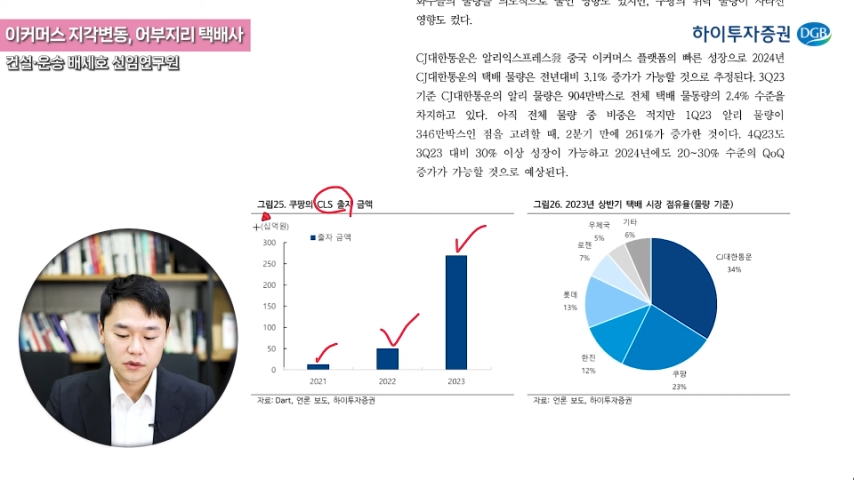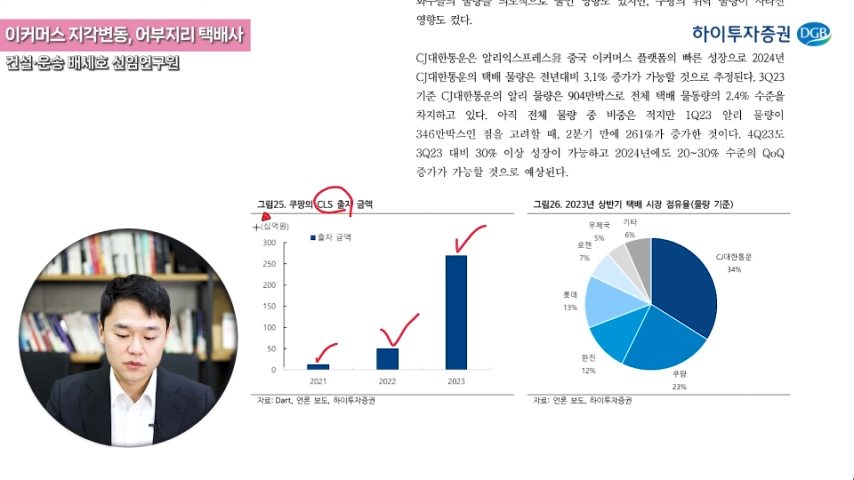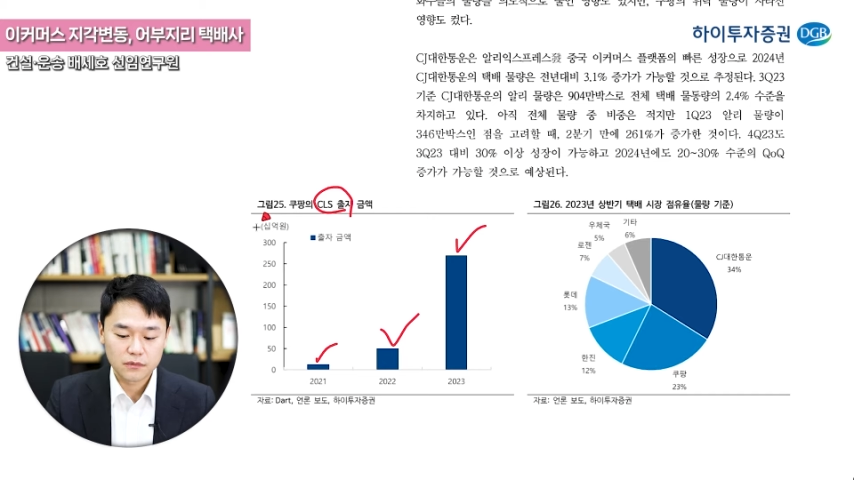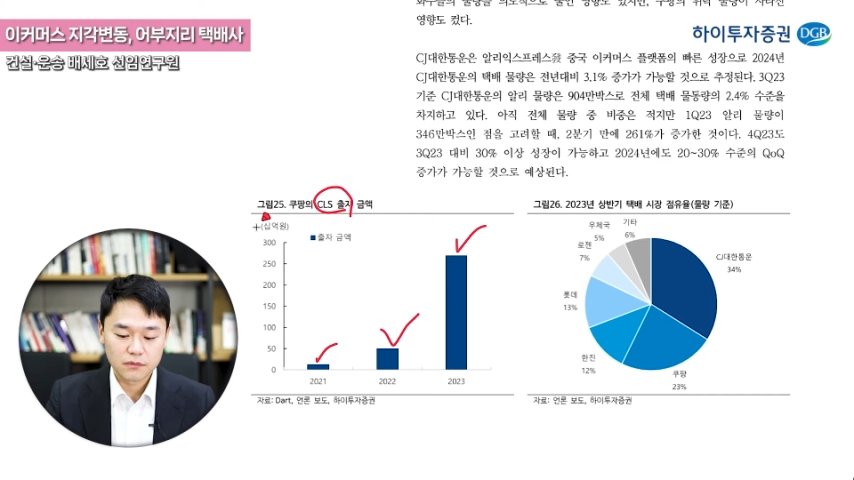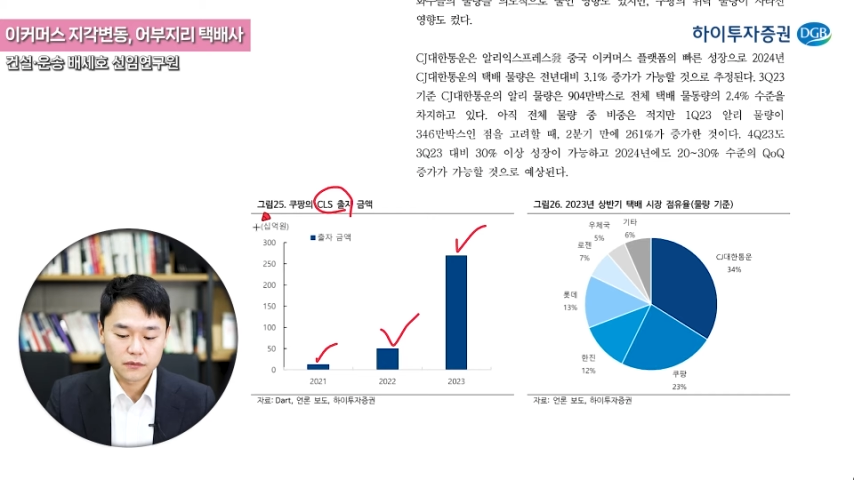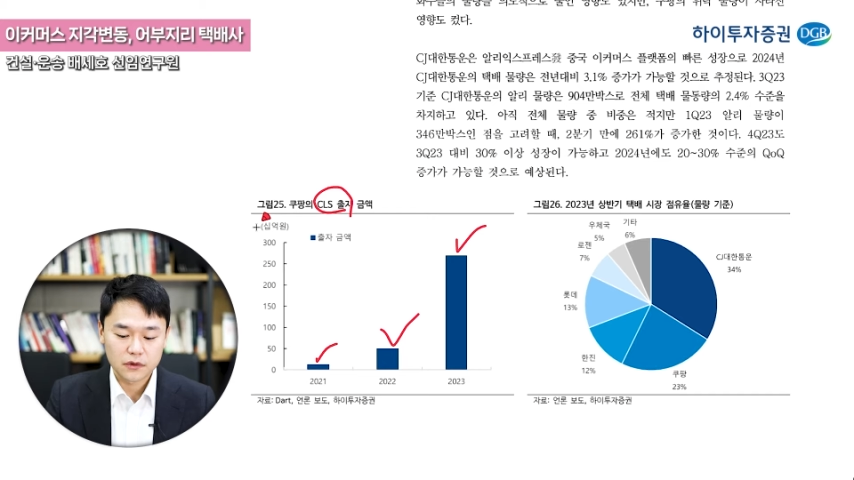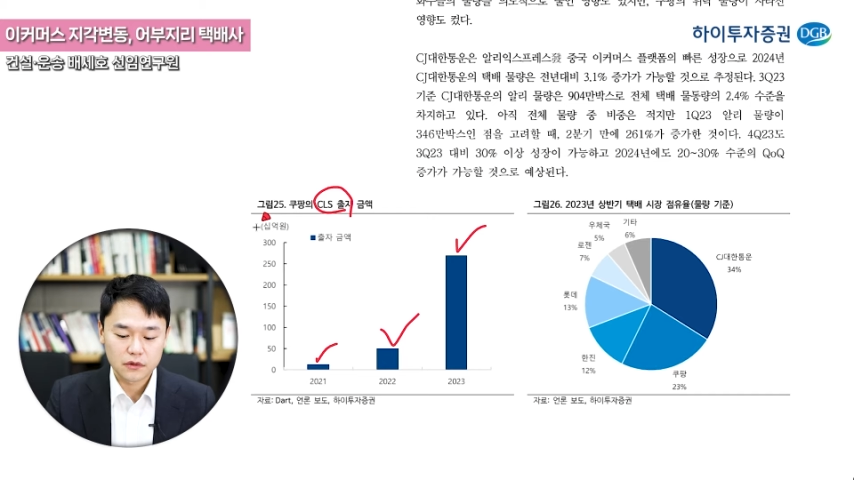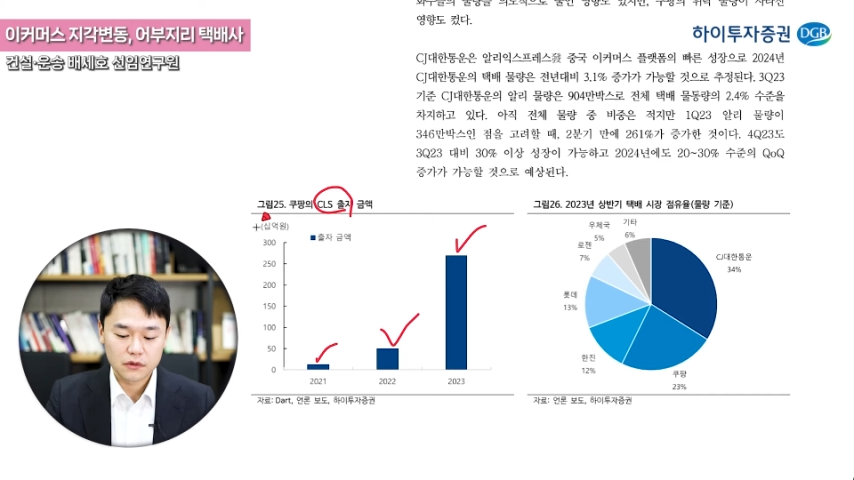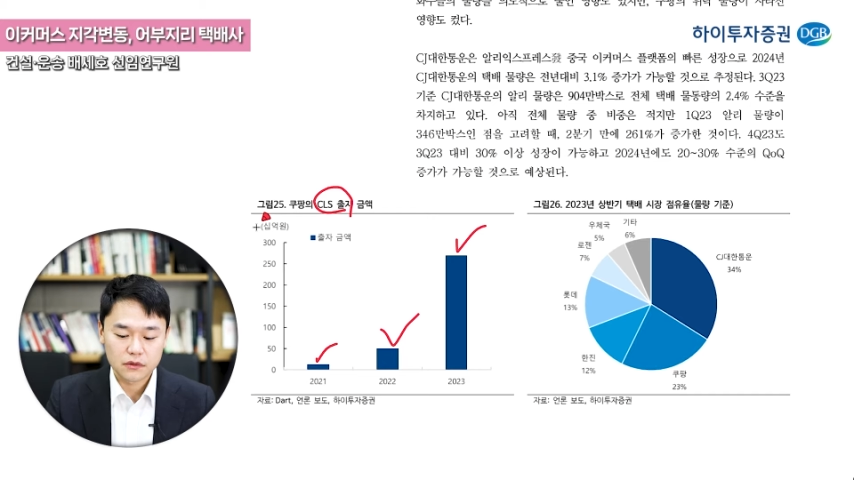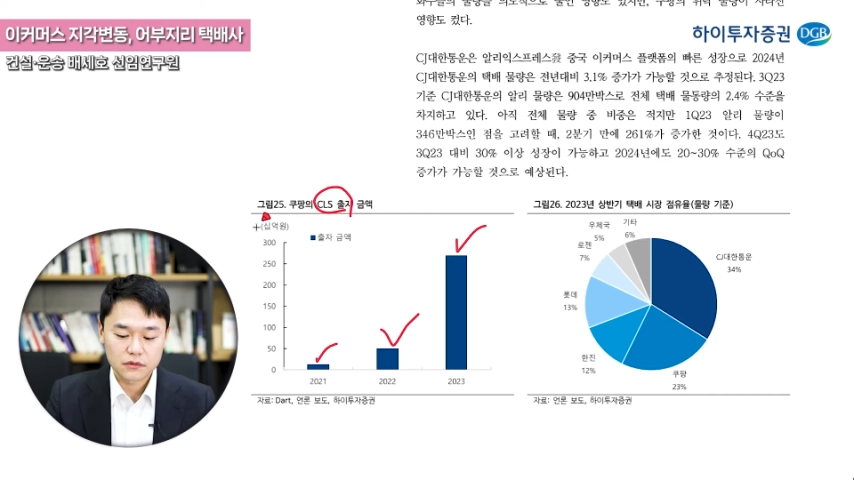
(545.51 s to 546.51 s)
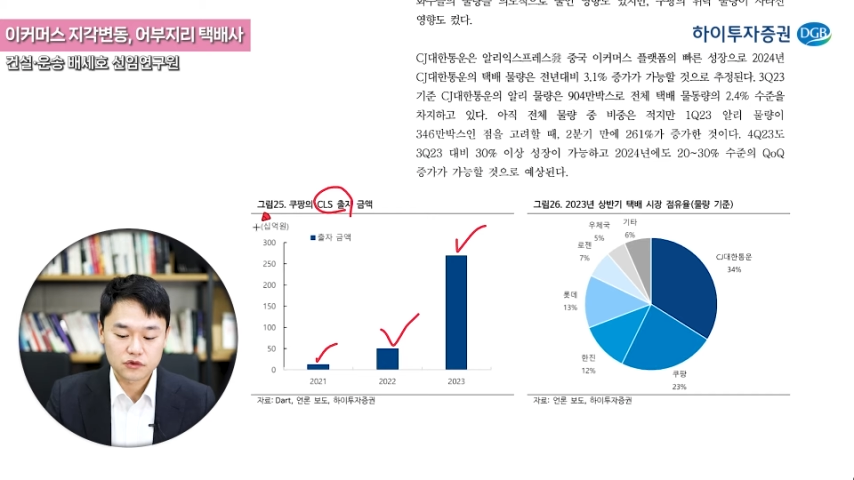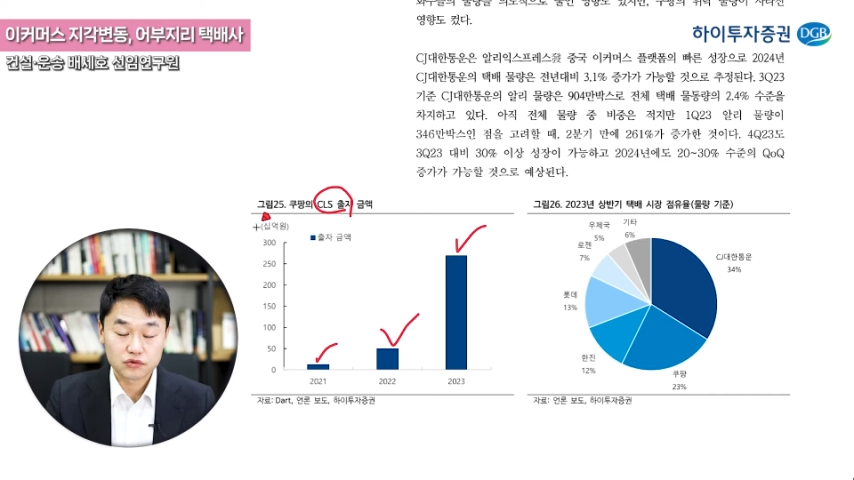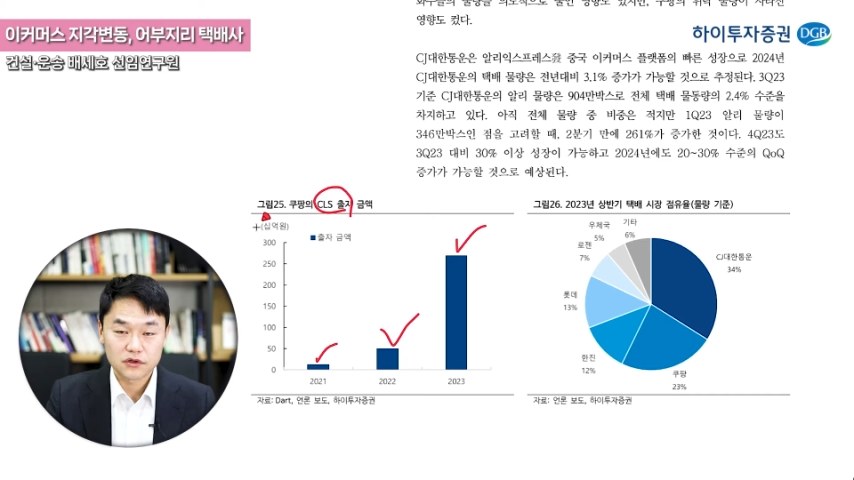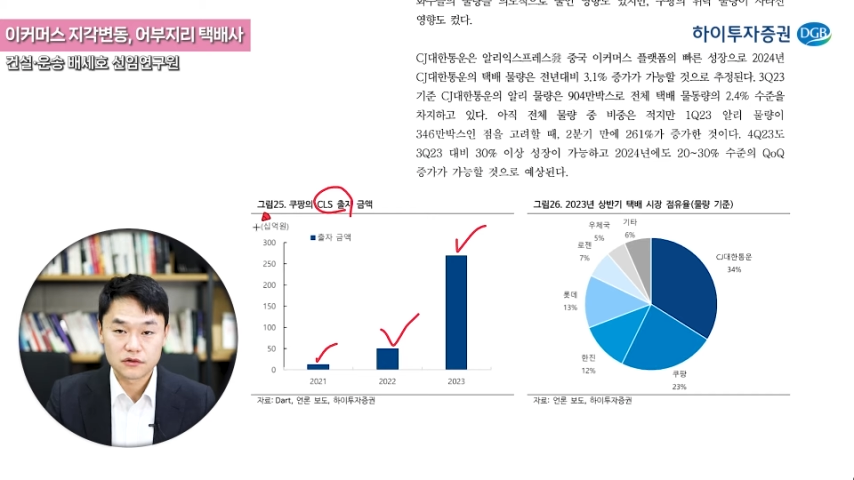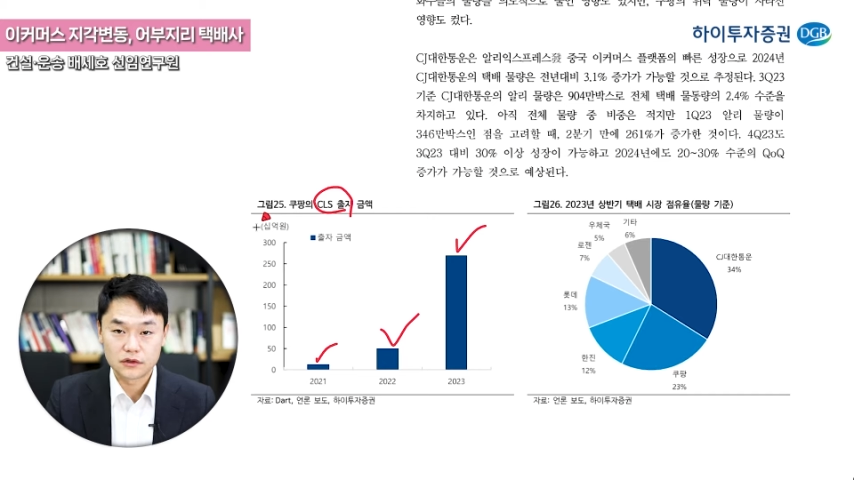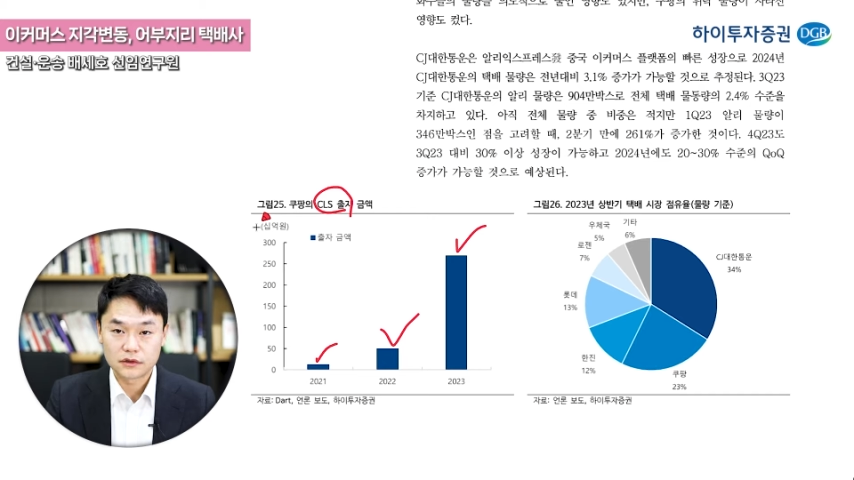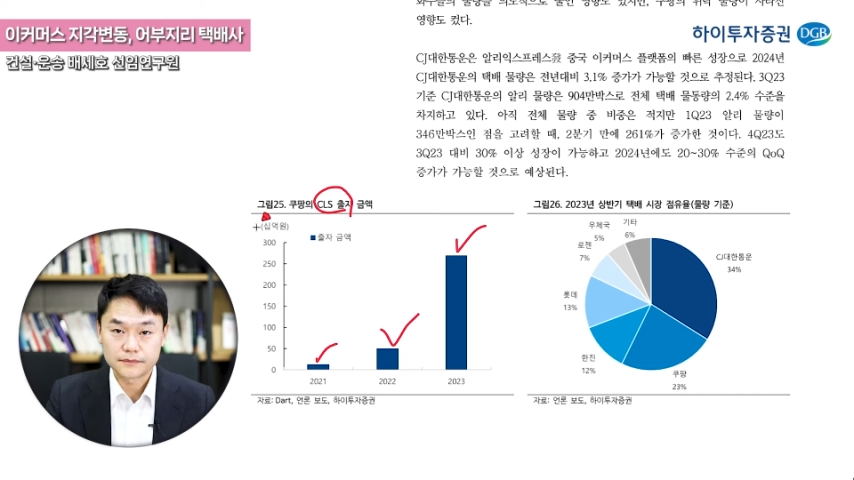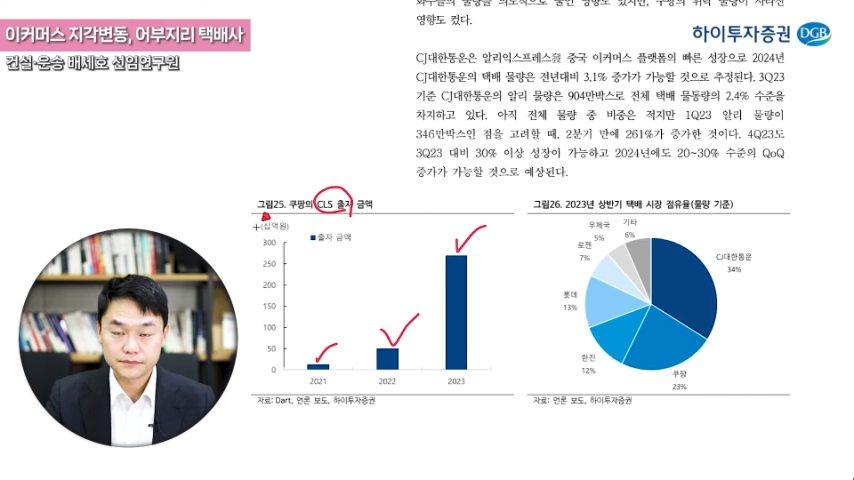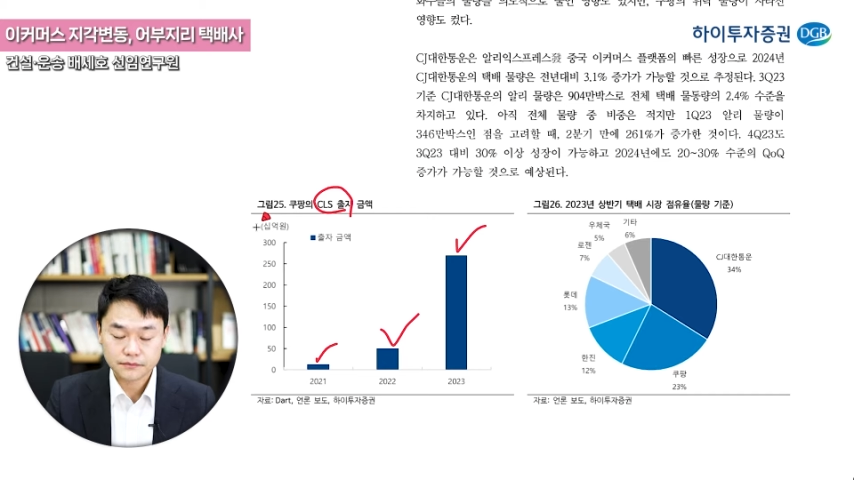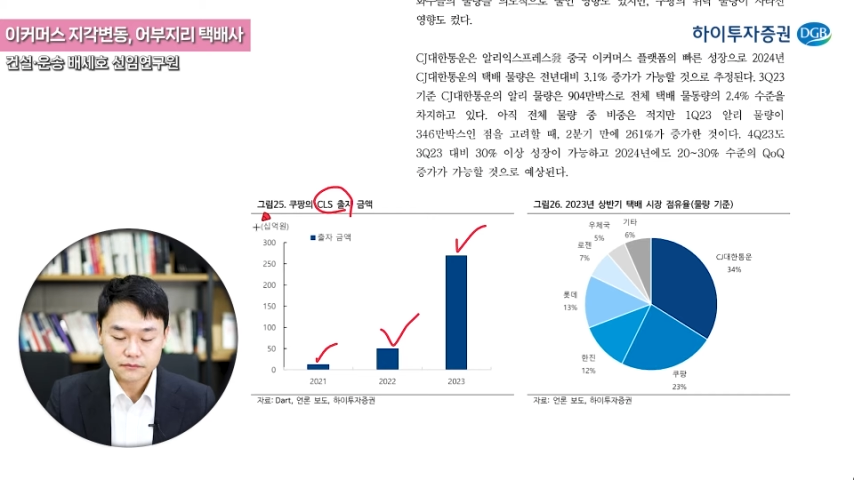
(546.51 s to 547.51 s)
좀 어, 줄어드는